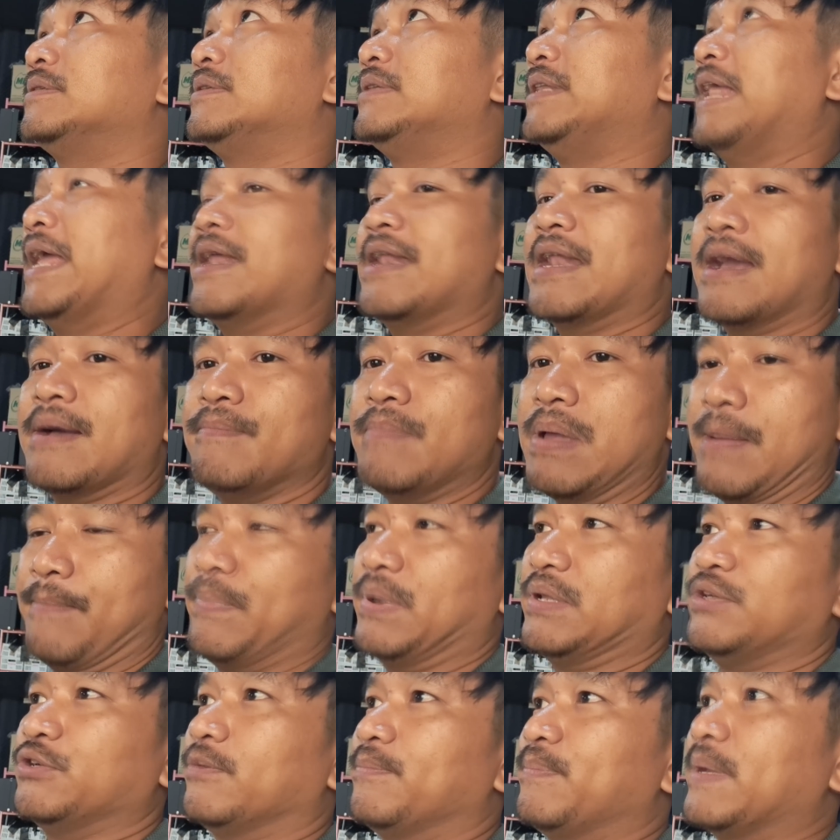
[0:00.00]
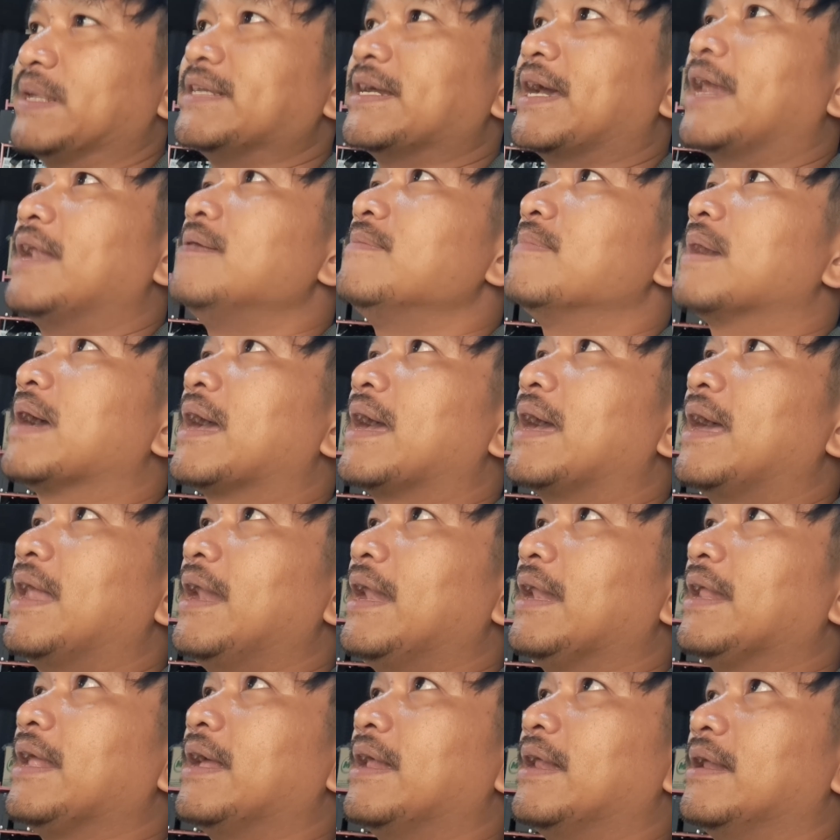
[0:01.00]
แนะนำแบบประชดประชันมาอะไร
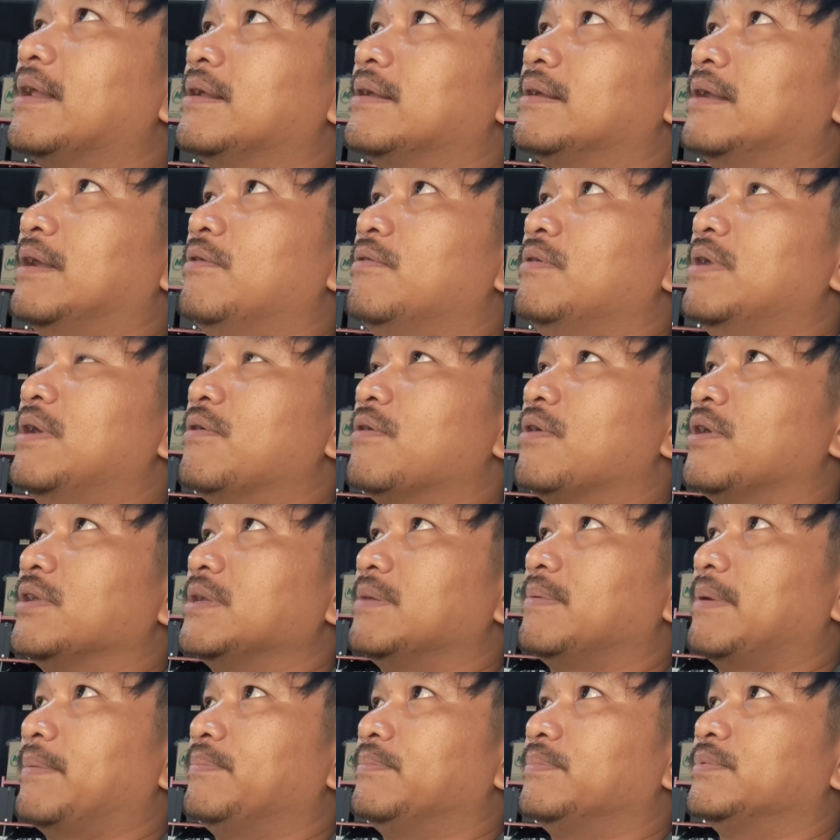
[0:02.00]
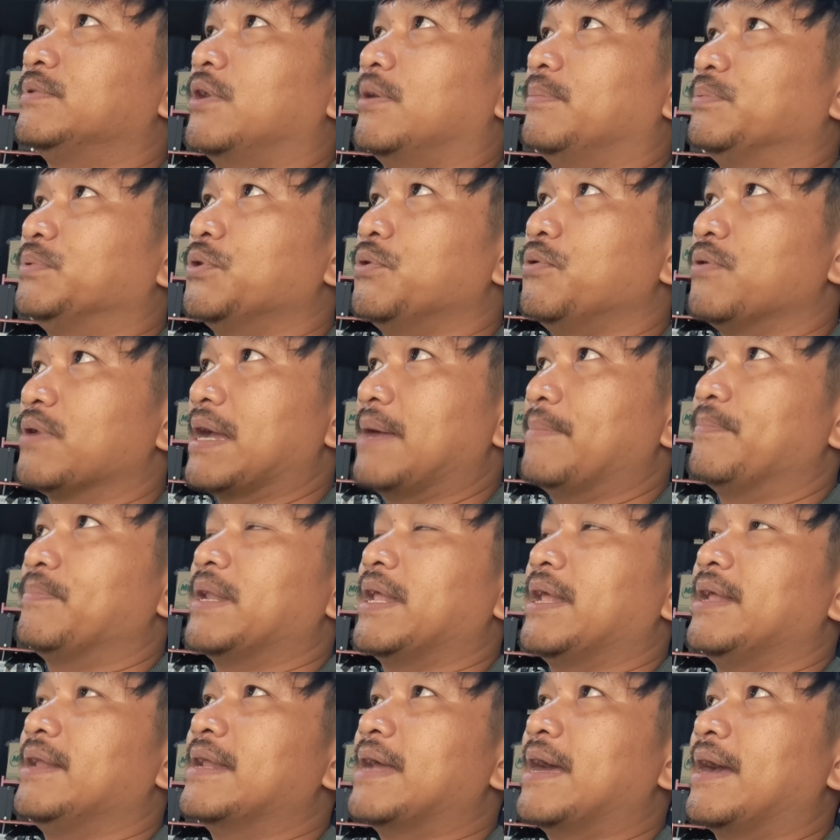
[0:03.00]
เงี้ยเราเราก็จะแบบตอบโต้กลับใน
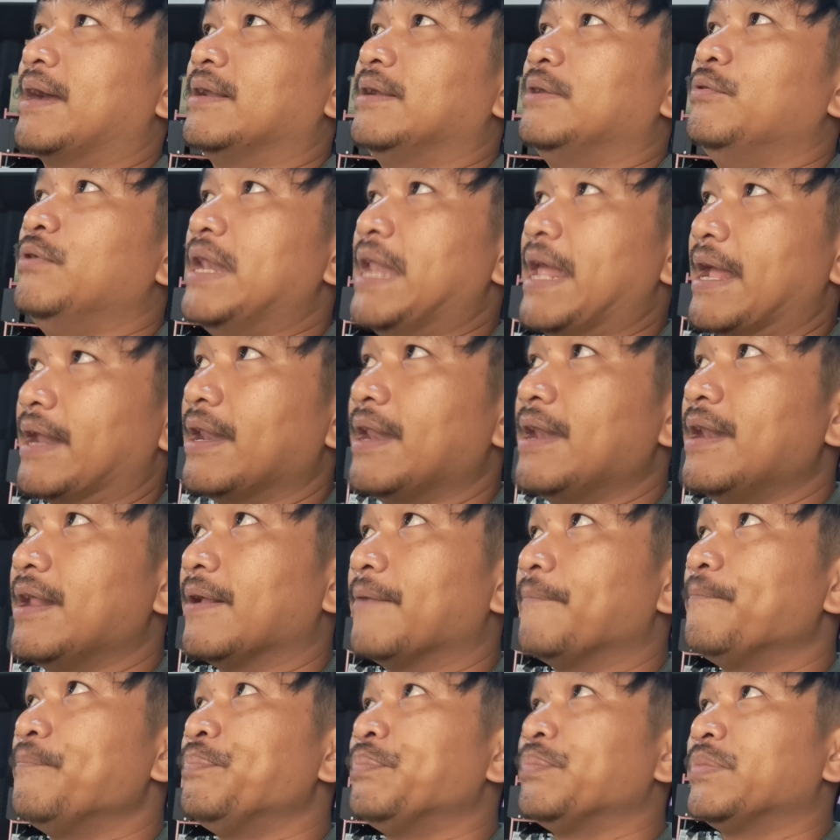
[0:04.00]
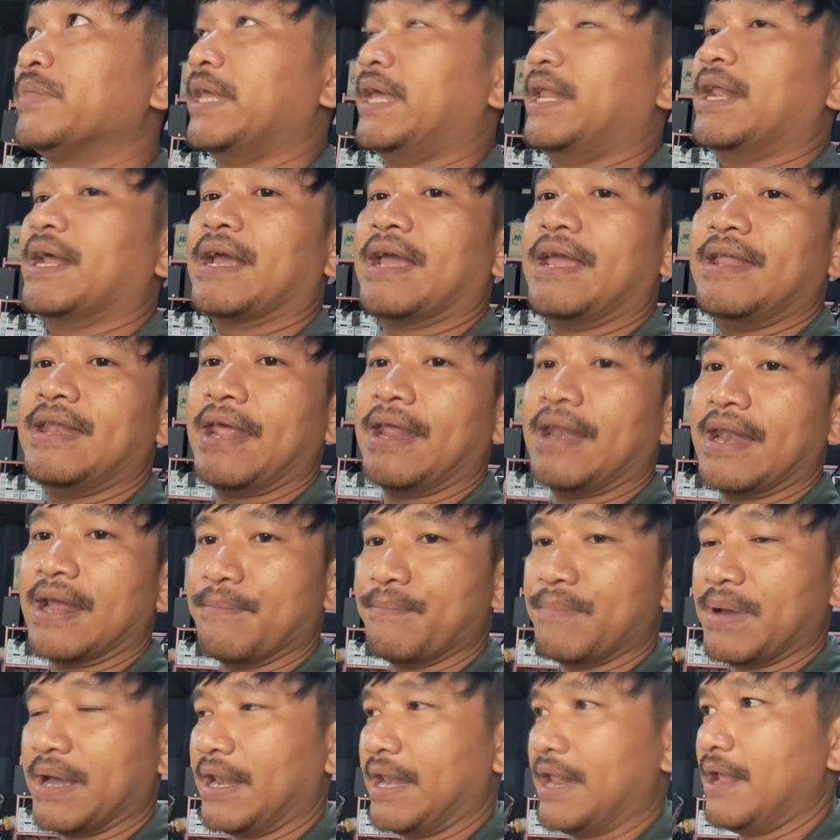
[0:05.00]
ทางรุนแรงนิดนึงแต่ถ้าใครแนะ
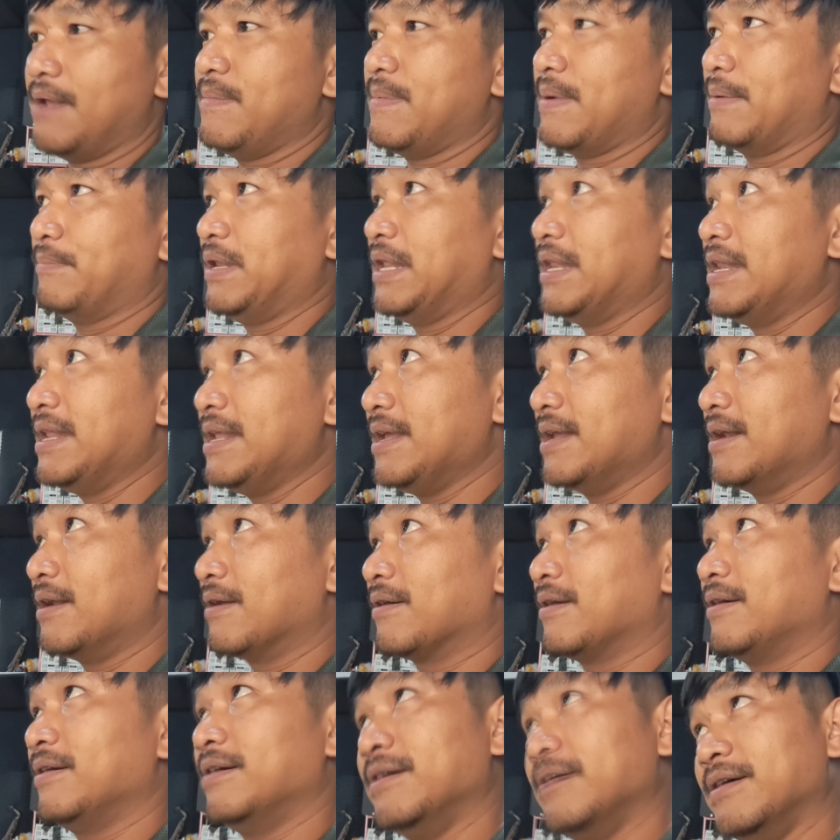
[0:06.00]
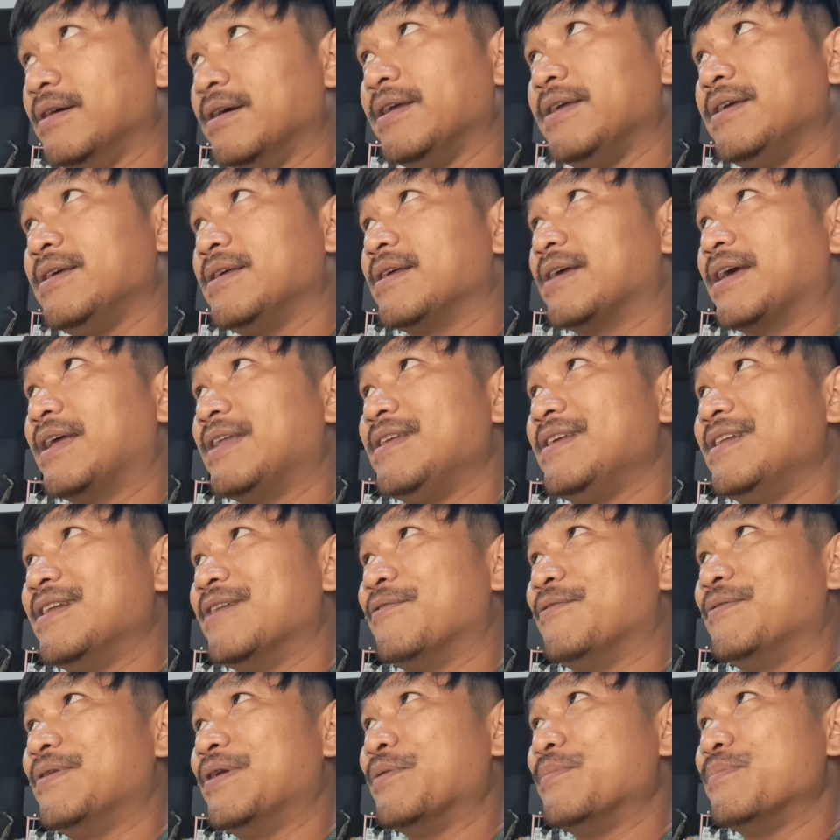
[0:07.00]
นำมาในแบบดีๆเราก็เออเฮ้ยอันนี้เรา
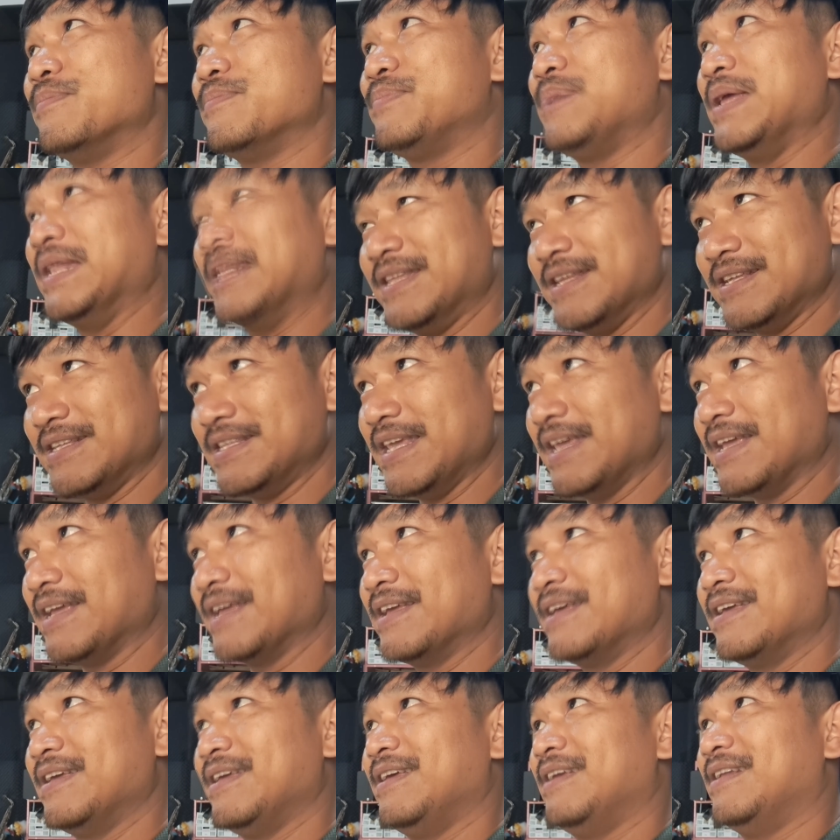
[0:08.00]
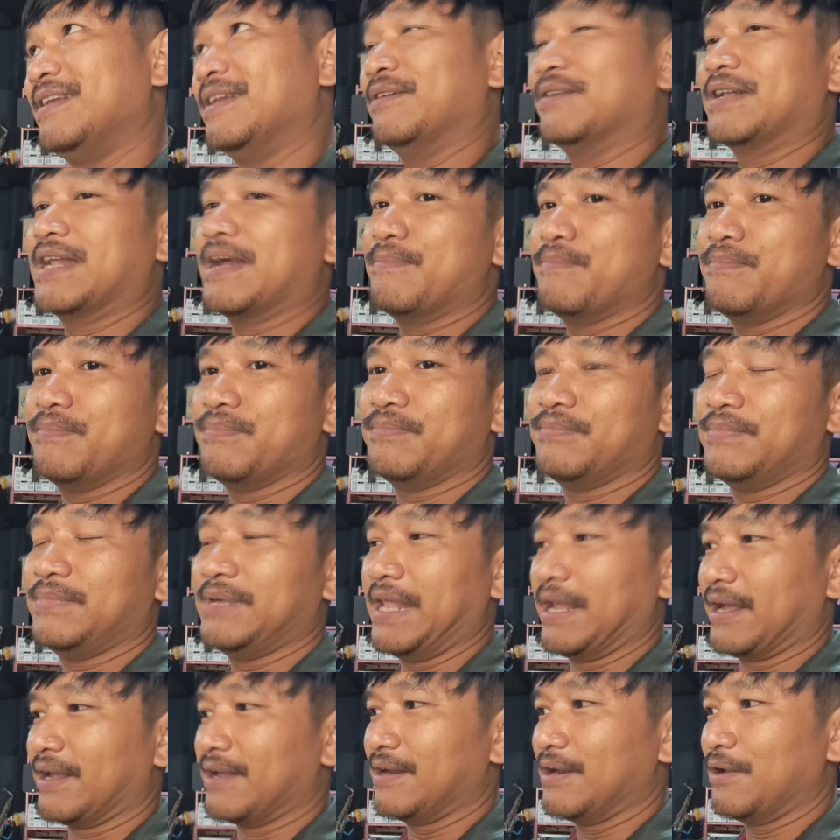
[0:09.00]
เราผิดจริงๆเราทำ
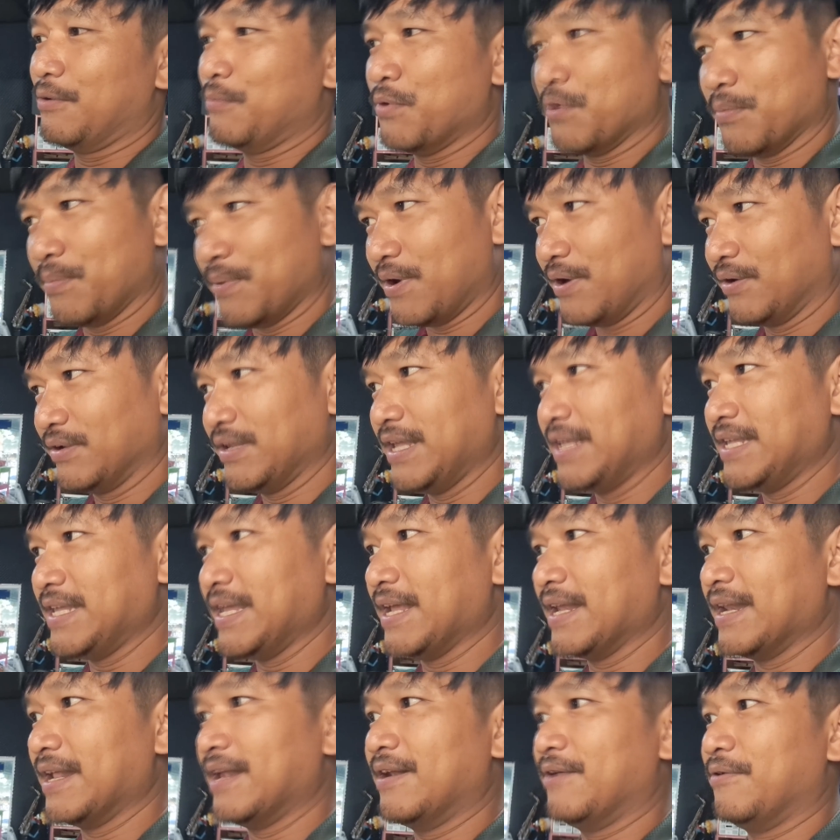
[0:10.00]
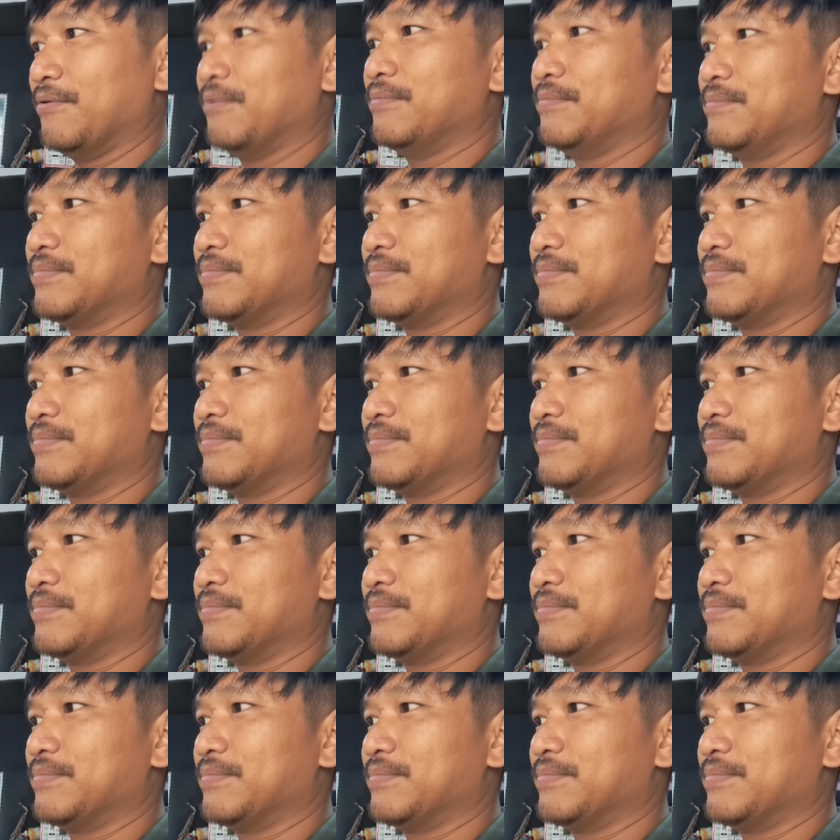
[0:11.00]
เด็กเราบกพร่องจริงๆแล้วเรา